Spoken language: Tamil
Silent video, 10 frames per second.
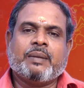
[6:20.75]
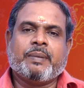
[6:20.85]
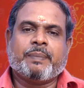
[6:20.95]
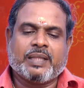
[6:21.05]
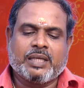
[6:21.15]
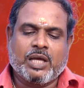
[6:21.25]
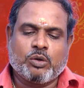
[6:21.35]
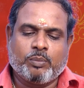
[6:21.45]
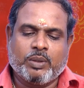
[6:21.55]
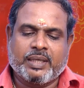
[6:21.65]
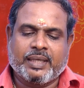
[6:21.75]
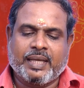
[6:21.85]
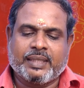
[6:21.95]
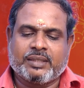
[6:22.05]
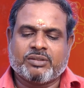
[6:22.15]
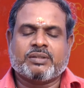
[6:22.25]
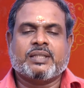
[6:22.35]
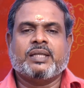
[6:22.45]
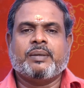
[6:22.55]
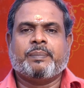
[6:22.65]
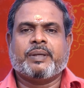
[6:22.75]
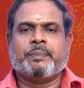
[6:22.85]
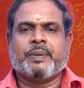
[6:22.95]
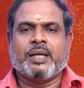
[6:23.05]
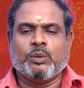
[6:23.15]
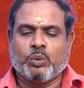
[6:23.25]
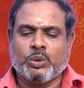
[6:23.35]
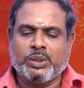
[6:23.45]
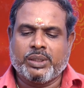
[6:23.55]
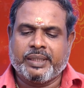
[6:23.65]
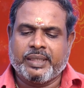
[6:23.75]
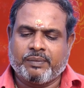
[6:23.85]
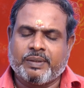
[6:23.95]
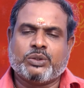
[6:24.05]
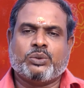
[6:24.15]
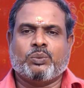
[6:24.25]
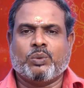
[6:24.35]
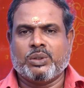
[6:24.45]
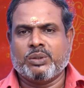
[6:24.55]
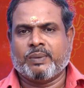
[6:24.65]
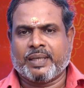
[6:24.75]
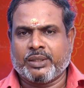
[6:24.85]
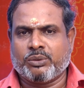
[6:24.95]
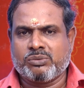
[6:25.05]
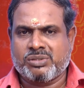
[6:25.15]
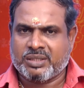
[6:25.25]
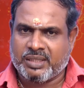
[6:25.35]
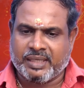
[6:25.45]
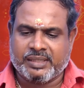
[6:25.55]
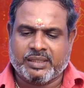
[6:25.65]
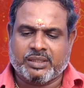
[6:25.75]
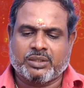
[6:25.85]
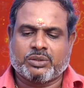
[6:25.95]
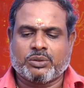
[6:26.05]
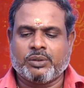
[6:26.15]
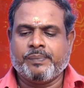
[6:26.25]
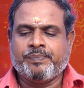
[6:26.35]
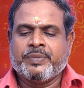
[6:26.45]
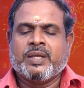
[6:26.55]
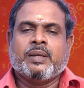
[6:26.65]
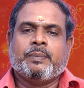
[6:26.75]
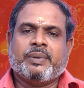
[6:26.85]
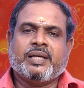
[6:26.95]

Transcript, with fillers: வெள்ளிக்கிழமை பதினாறு ஒம்பது ரெண்டாயிரத்தி இருபத்தி ரெண்டு பிற்பகல் ஒன்று இருபத்தி ஒன்று வரைக்கும் சித்திர நட்சத்திரத்துக்கும்